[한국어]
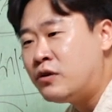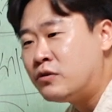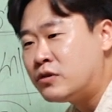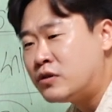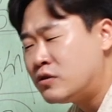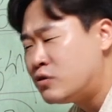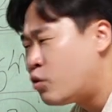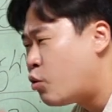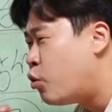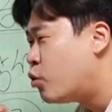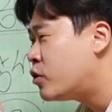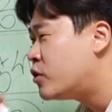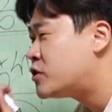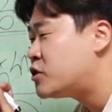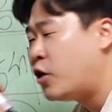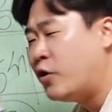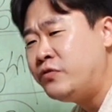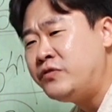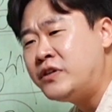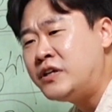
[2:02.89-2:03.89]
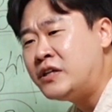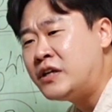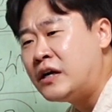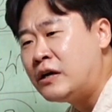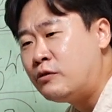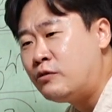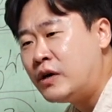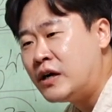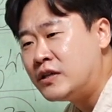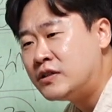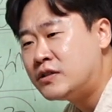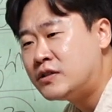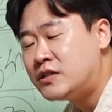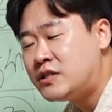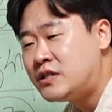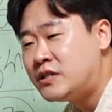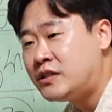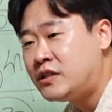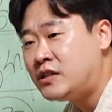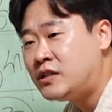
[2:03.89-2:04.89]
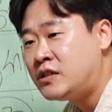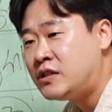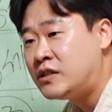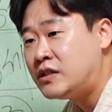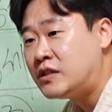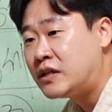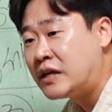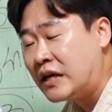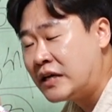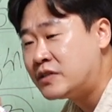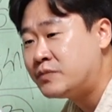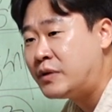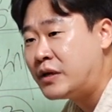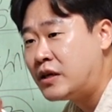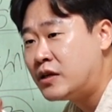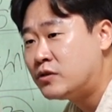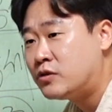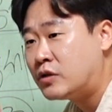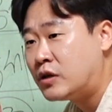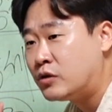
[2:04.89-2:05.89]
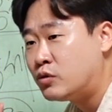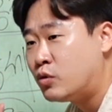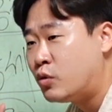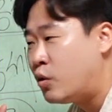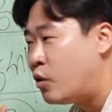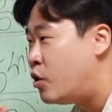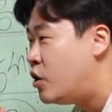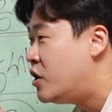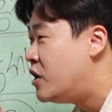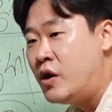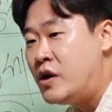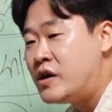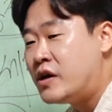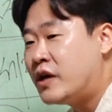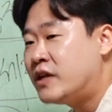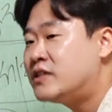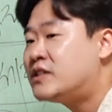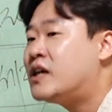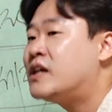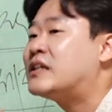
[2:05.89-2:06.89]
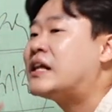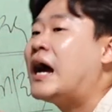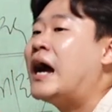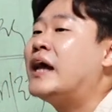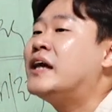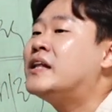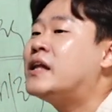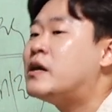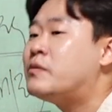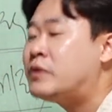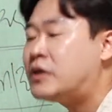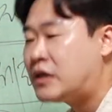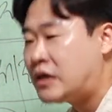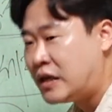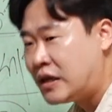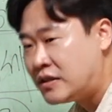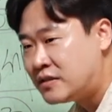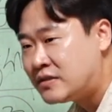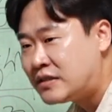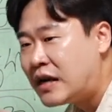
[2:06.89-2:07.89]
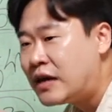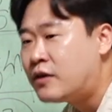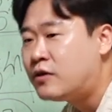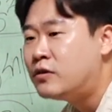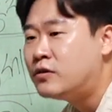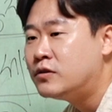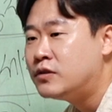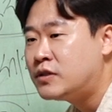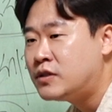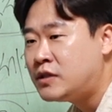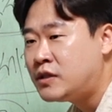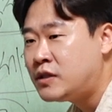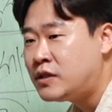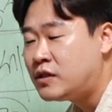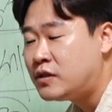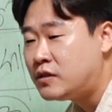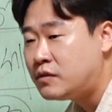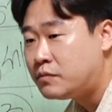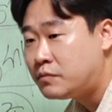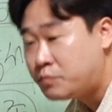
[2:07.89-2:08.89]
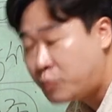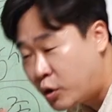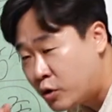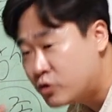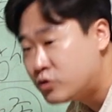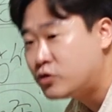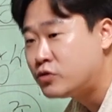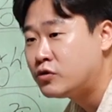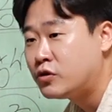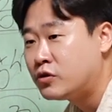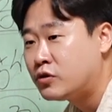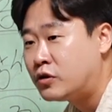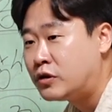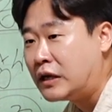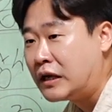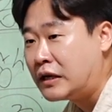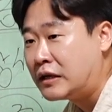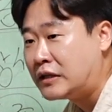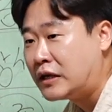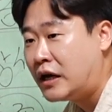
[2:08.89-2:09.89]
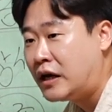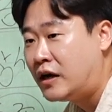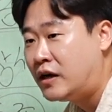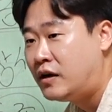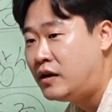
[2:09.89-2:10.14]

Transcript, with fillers: 어떤 그 고려 전기라고 하는 그 시기까지만 하더라도 굉장히 다이나믹한 사건들이 벌어졌었던 나라다.